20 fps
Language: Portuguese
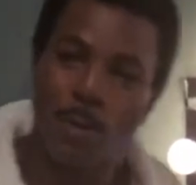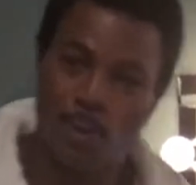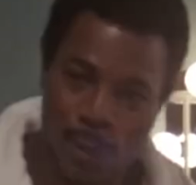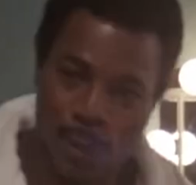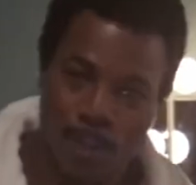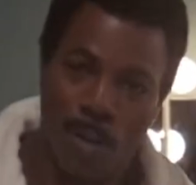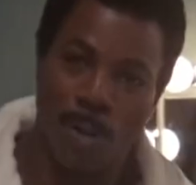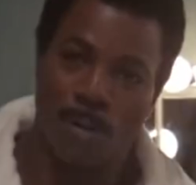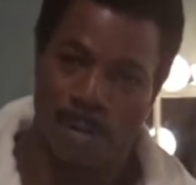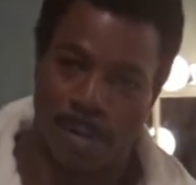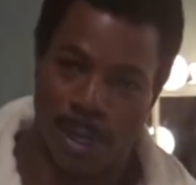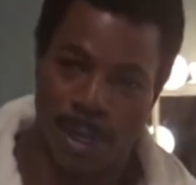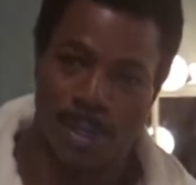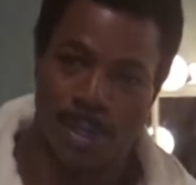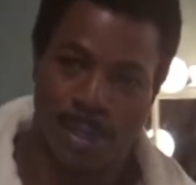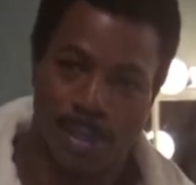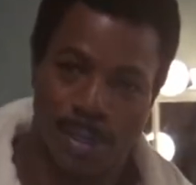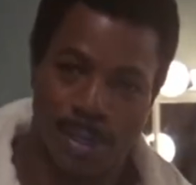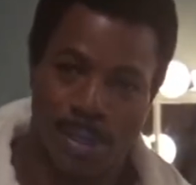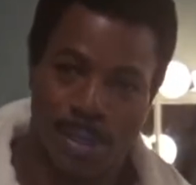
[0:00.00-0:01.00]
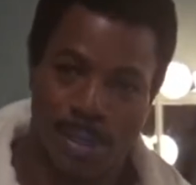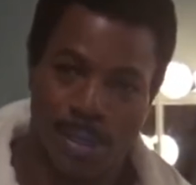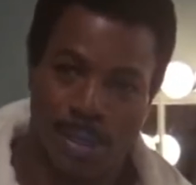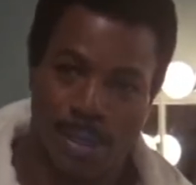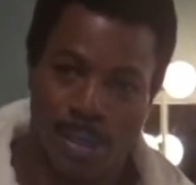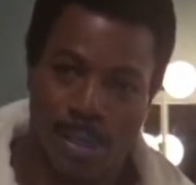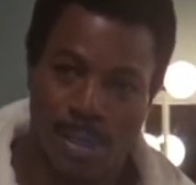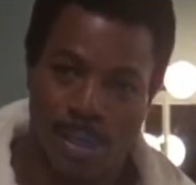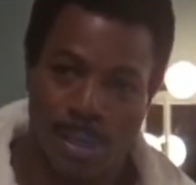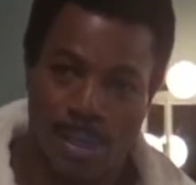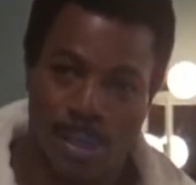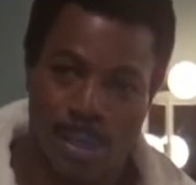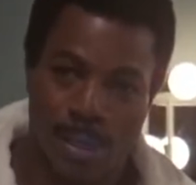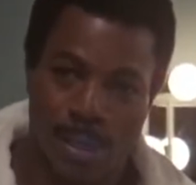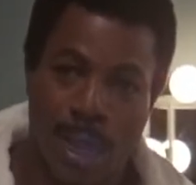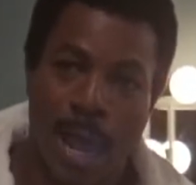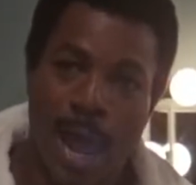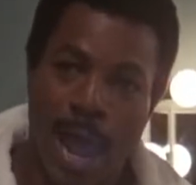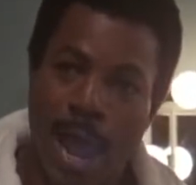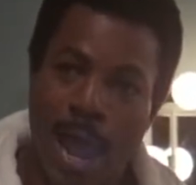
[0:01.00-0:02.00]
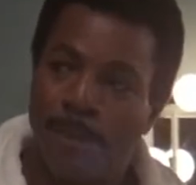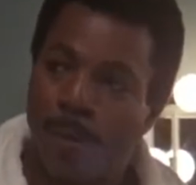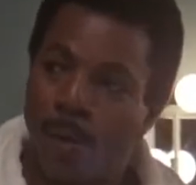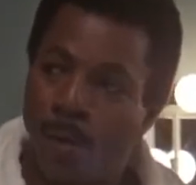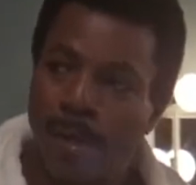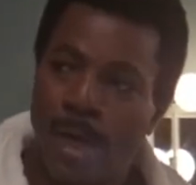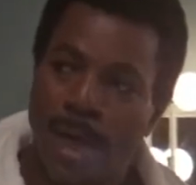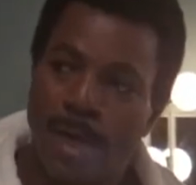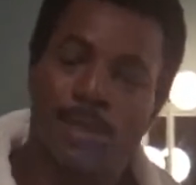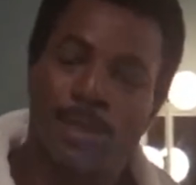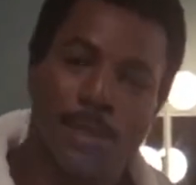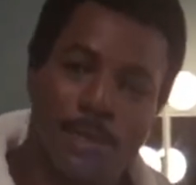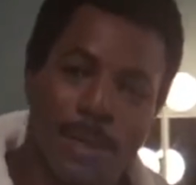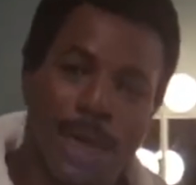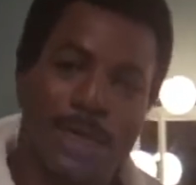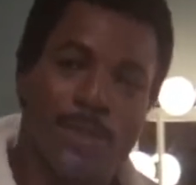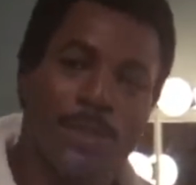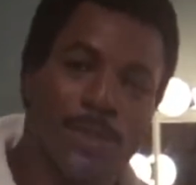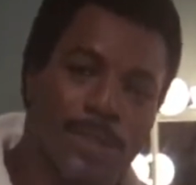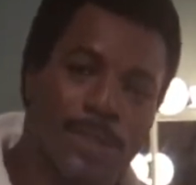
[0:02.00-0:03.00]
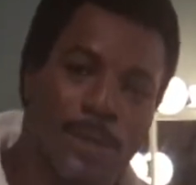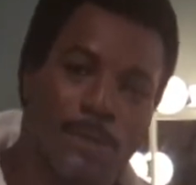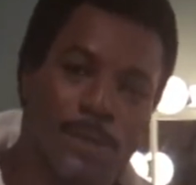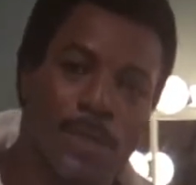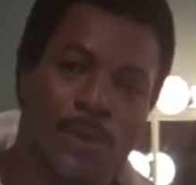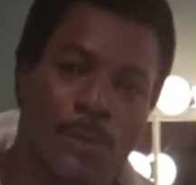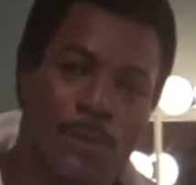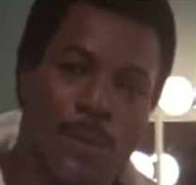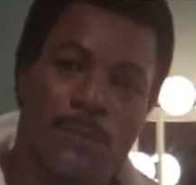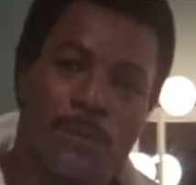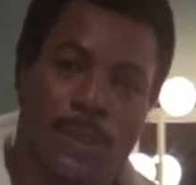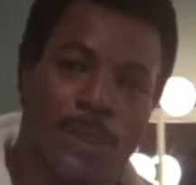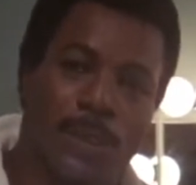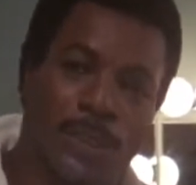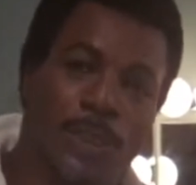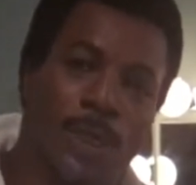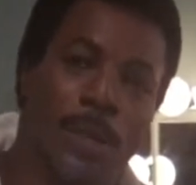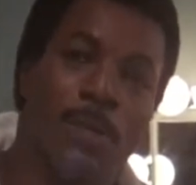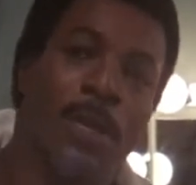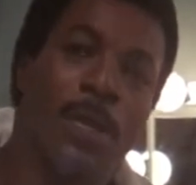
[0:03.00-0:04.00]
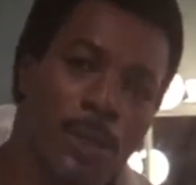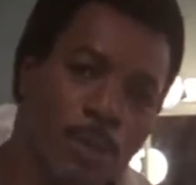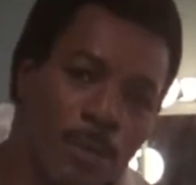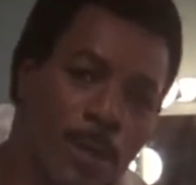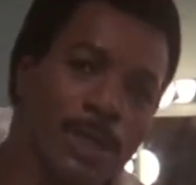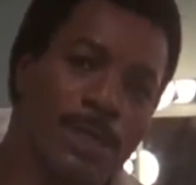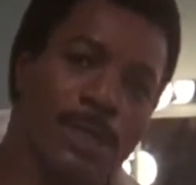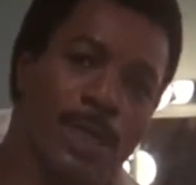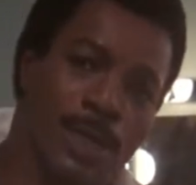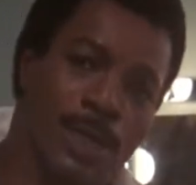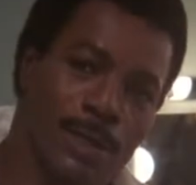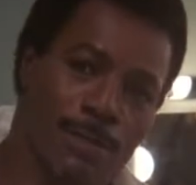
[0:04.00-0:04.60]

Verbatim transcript: Vamos dizer que eu adie. Isso. Eu saio, alguém entra no meu lugar e acaba com o idiota.